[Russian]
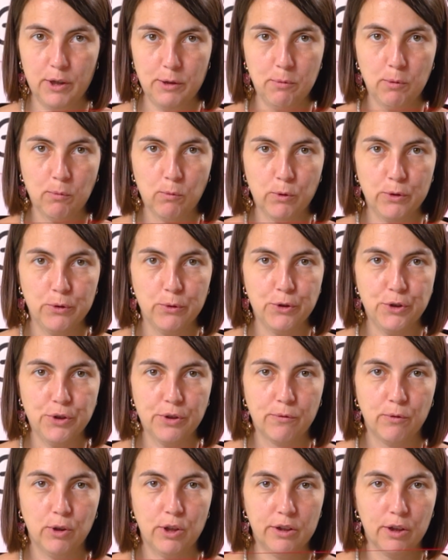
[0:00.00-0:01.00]
Возьмем
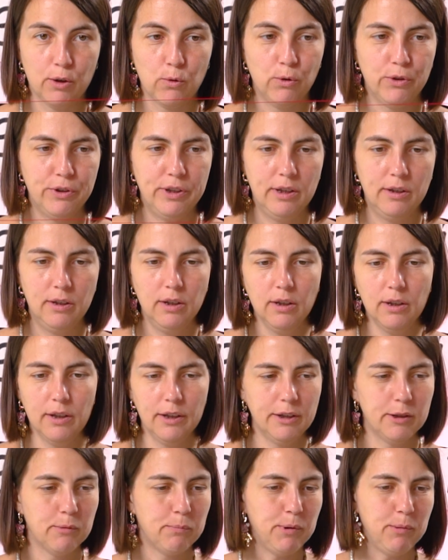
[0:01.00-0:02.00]
кусочек вот такой длины,
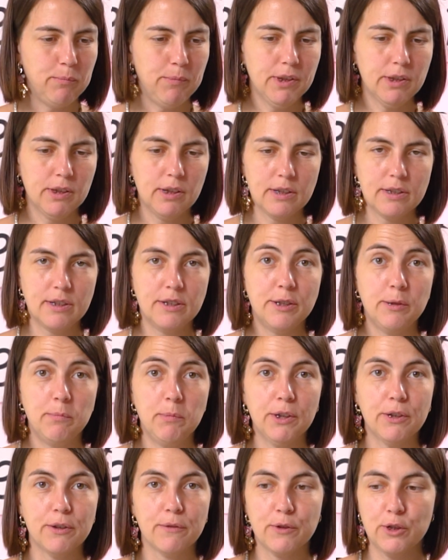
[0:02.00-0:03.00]
это примерно
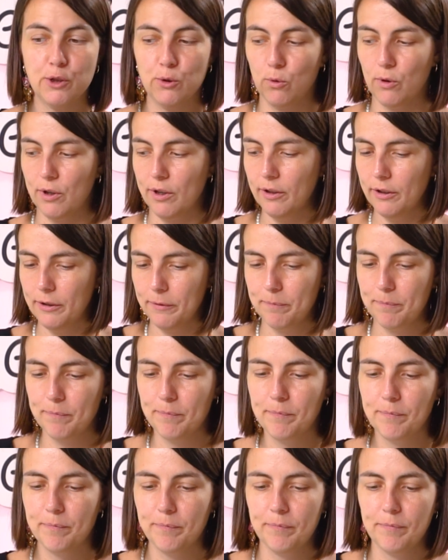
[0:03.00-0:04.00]
сантиметров 40.
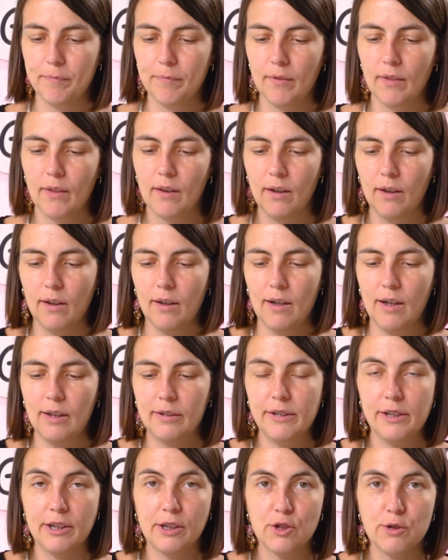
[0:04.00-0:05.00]

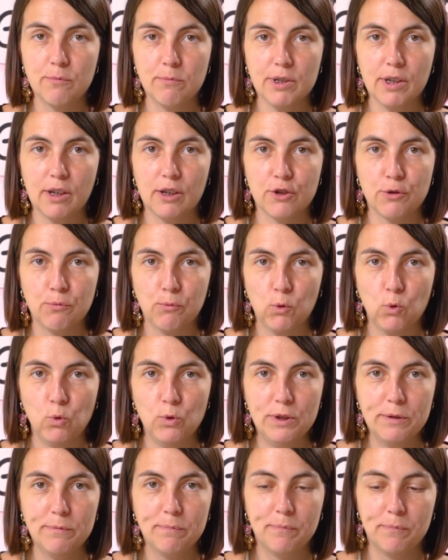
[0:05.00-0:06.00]
Отрежем, скажем,
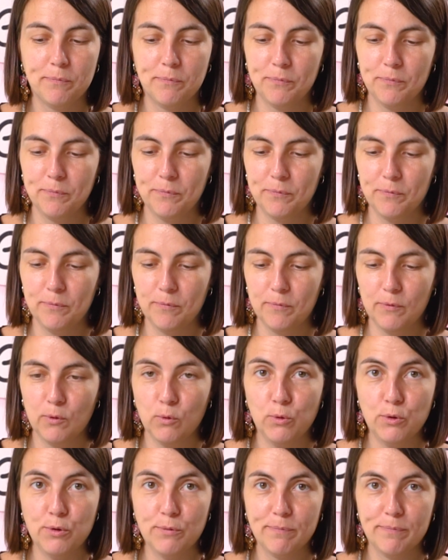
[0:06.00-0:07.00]
кусь.
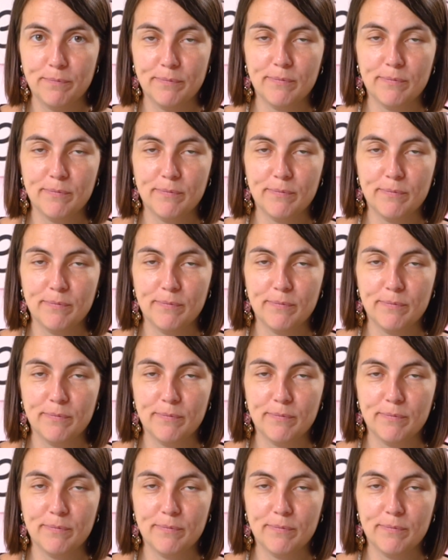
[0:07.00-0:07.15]
кусь.